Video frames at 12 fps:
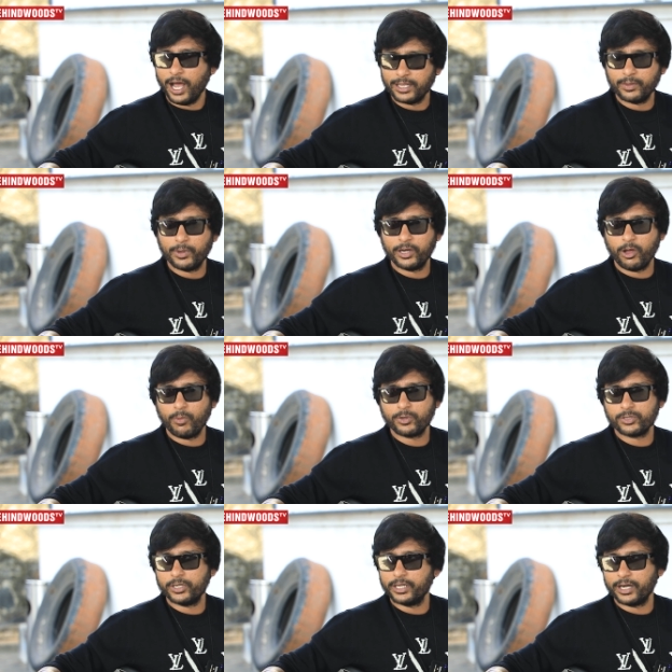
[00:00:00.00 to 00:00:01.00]
அந்த மாதிரி
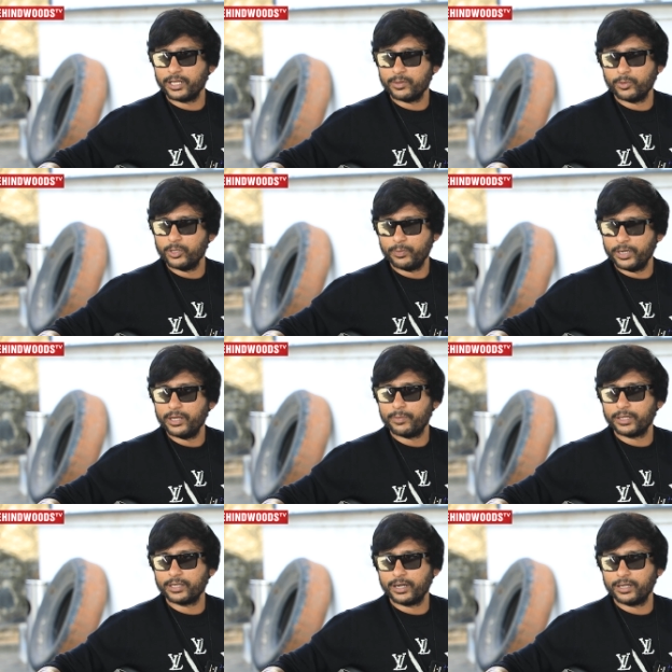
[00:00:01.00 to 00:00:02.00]
ஆப்பர்ச்சுனிட்டி கிடைக்கும்போது பெரிய
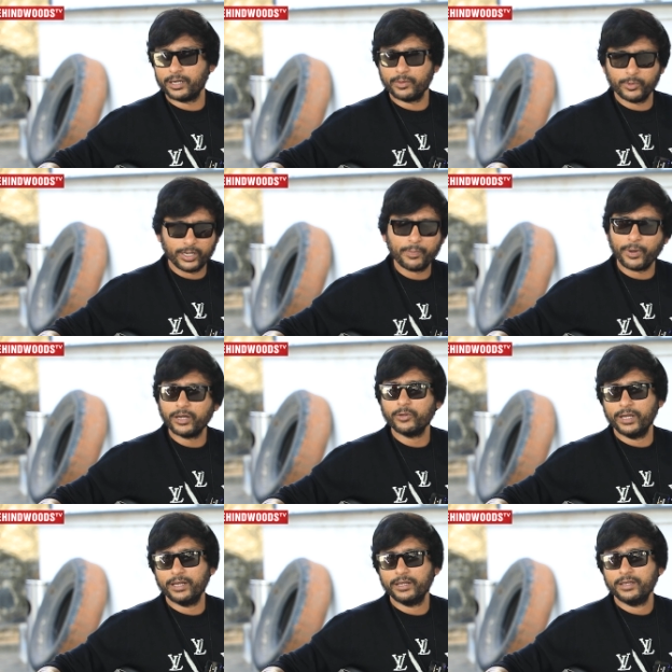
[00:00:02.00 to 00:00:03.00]
படத்துக்கான கிடைக்கும்போது நான்
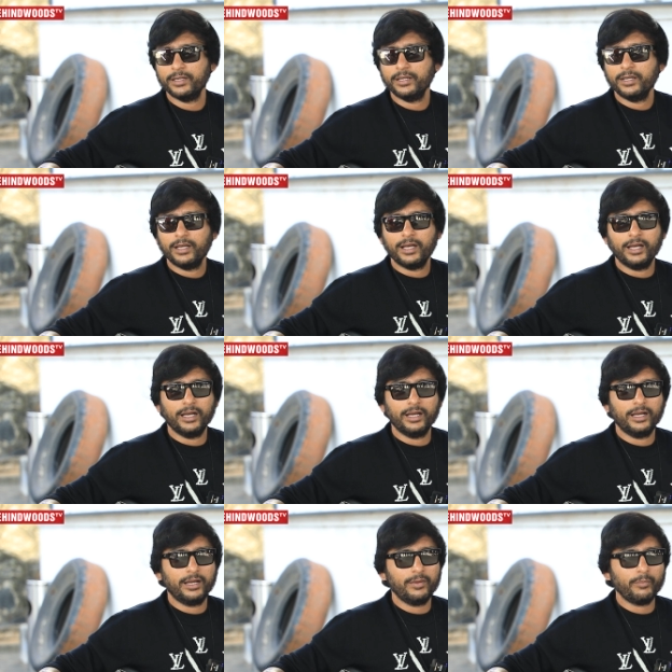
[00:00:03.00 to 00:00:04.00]
பண்ணுவேன்
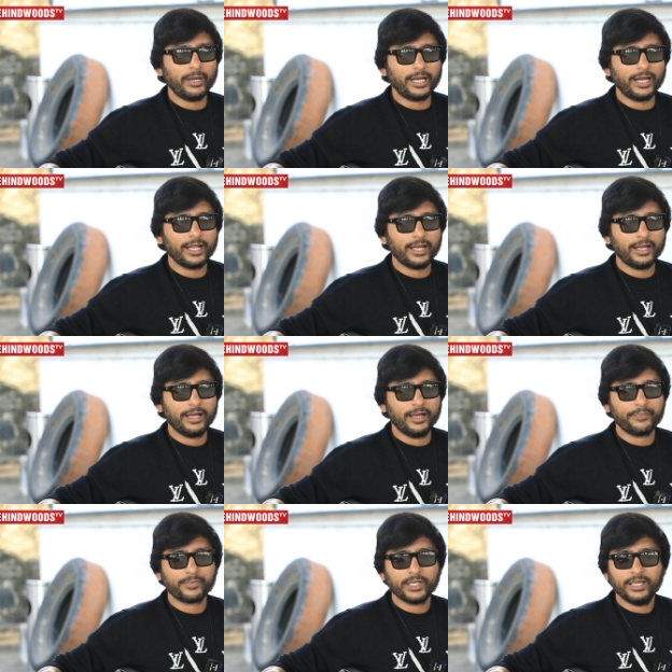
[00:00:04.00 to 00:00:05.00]
பட் ஆனால்
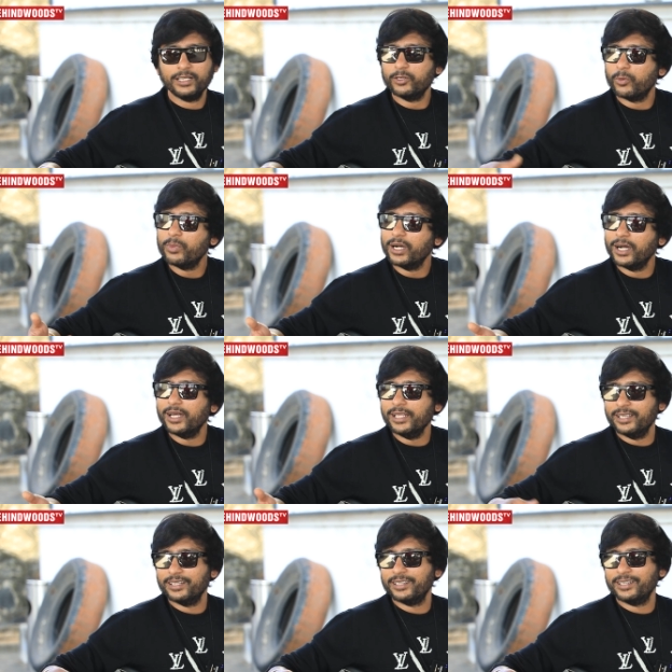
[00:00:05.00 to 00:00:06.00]
இது ரொம்ப
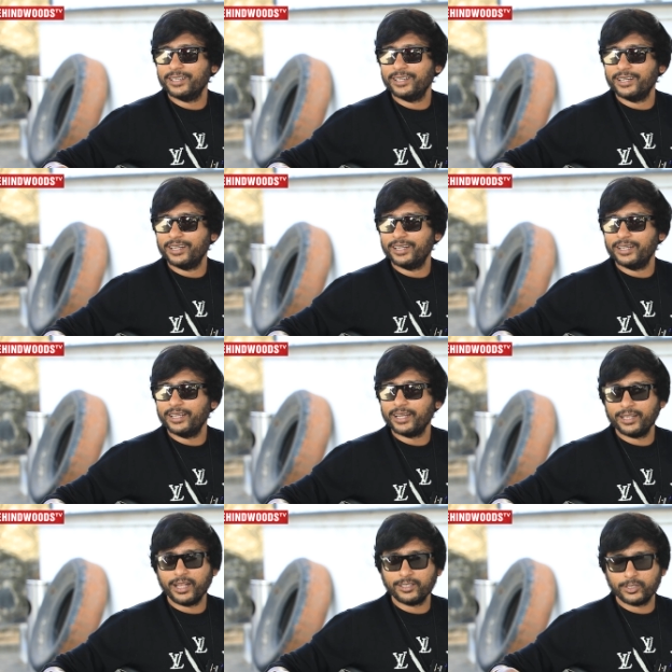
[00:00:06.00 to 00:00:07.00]
ஏர்லி
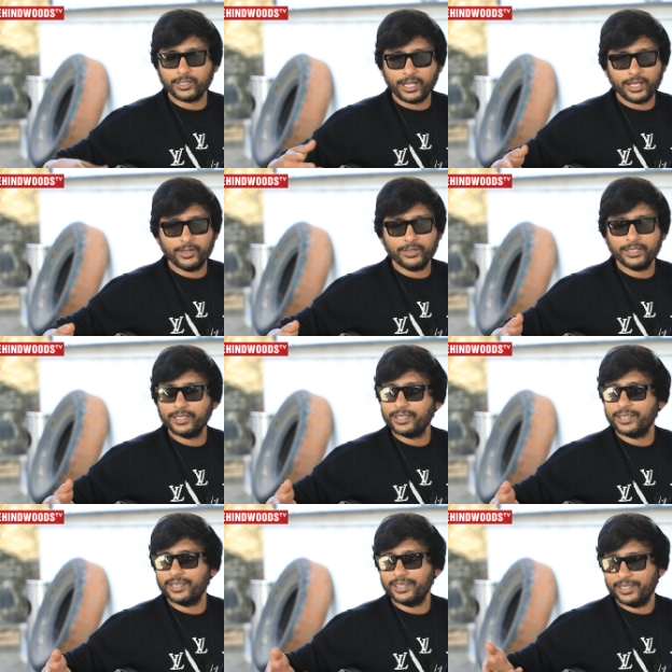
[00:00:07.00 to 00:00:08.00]
ஏன்னா நான் நான் இது வந்து
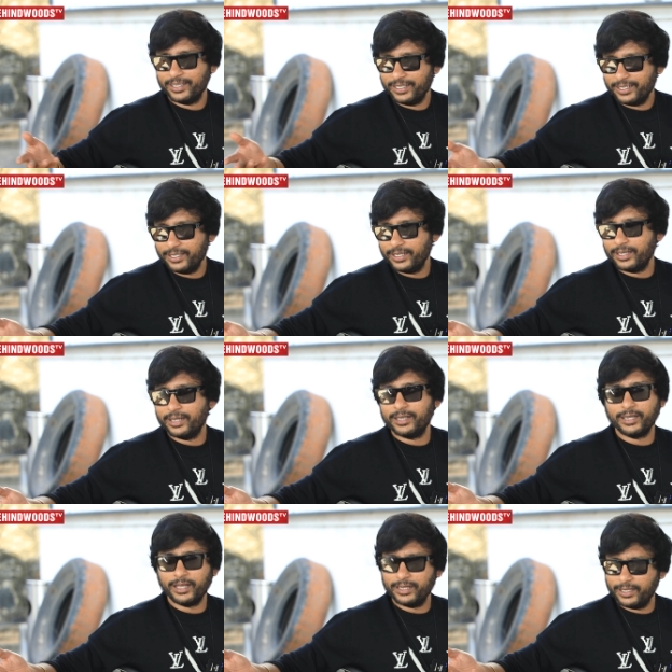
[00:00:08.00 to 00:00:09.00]

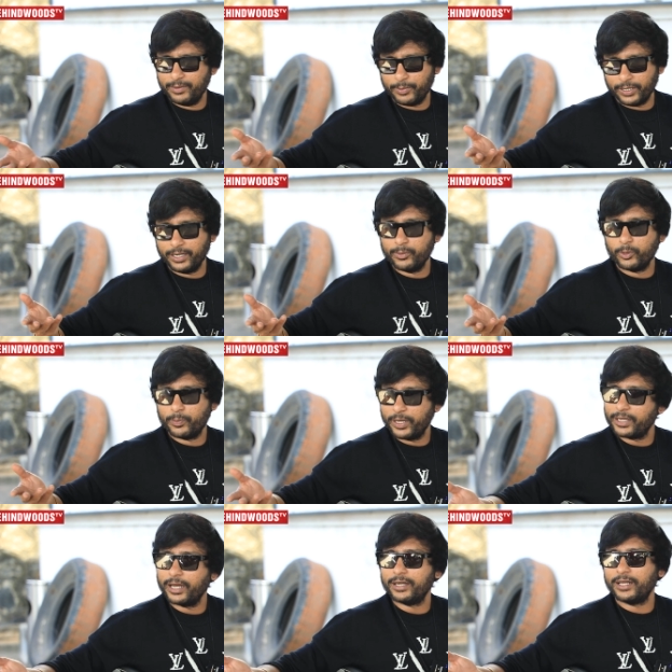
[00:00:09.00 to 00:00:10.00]
இப்போ ரெண்டு மூணு
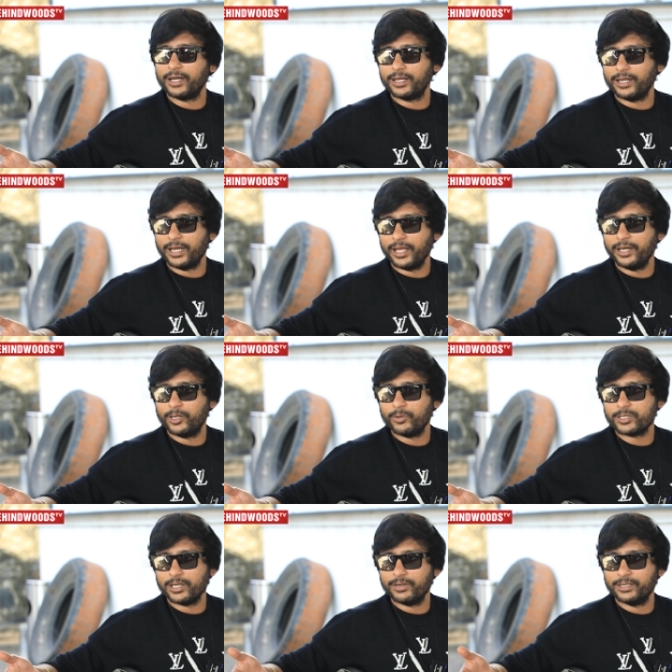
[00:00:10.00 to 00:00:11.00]
பேர் கேட்டாங்க நிறைய
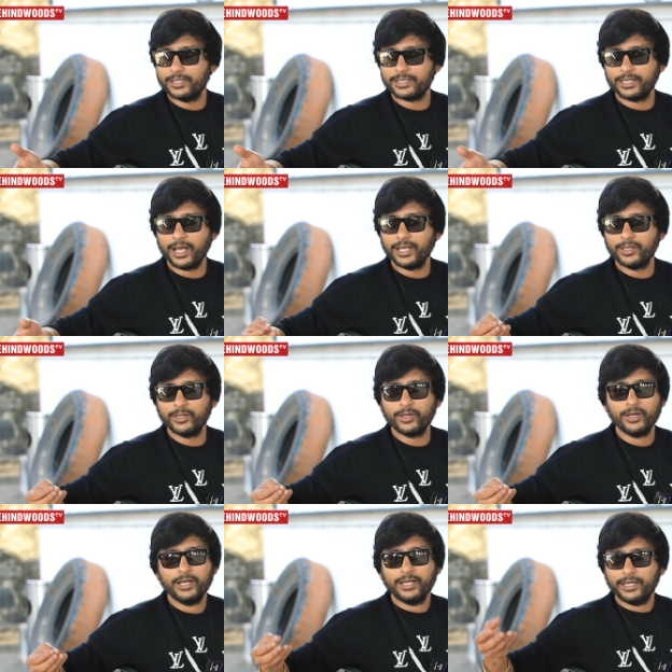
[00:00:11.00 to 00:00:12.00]
இன்டர்வியூஸில் வந்துடுச்சு நான் இது ஏதோ
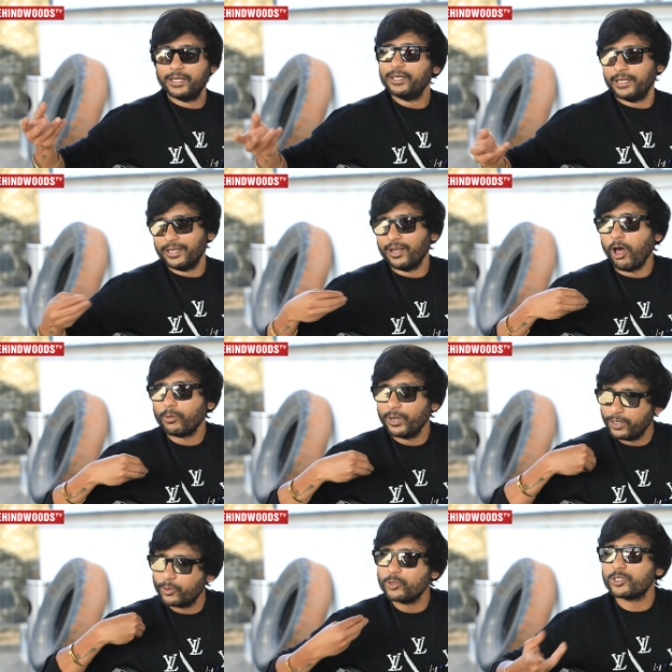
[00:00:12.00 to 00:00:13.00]
நார்மலாக எனக்கு